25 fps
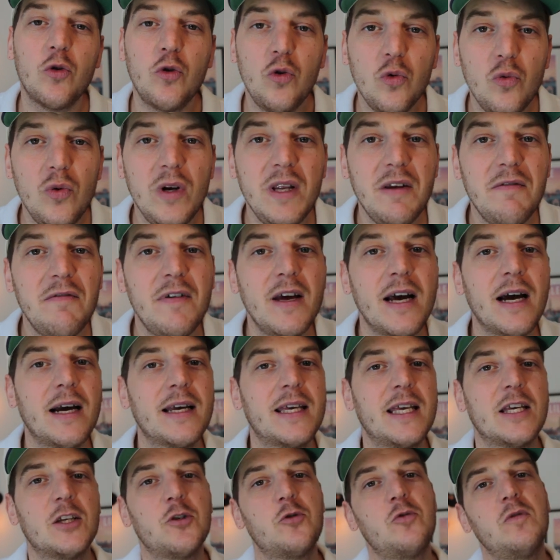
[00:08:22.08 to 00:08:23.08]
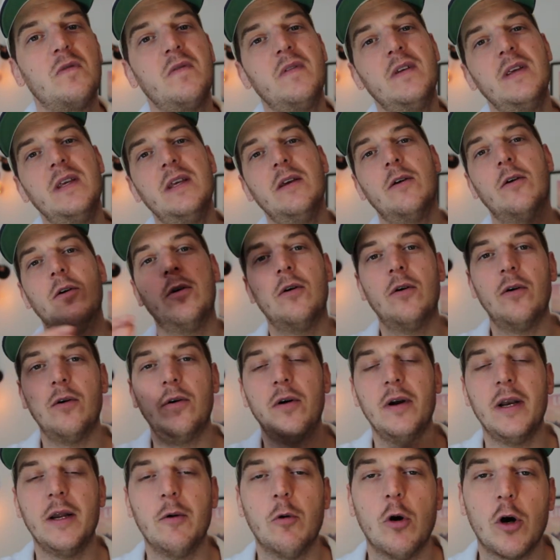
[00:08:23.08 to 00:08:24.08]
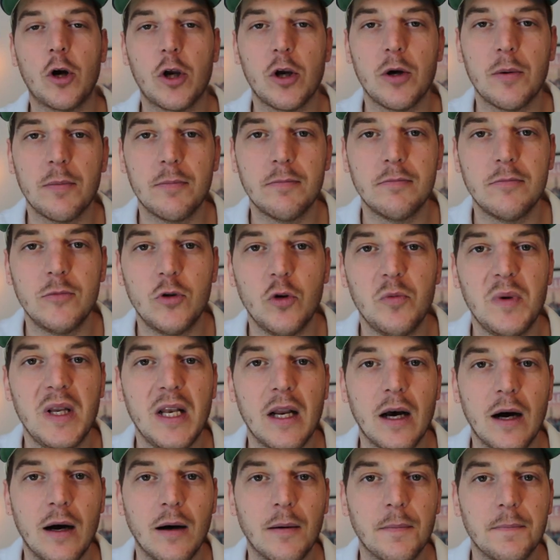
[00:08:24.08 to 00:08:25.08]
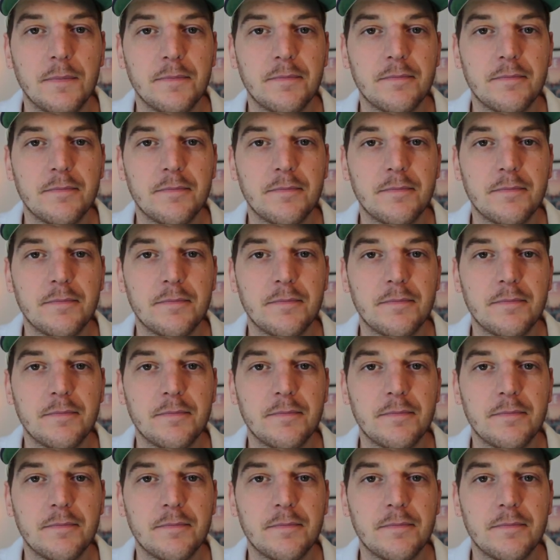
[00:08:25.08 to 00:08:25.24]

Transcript: tout l'hiver qui a suivi euh, les 2001.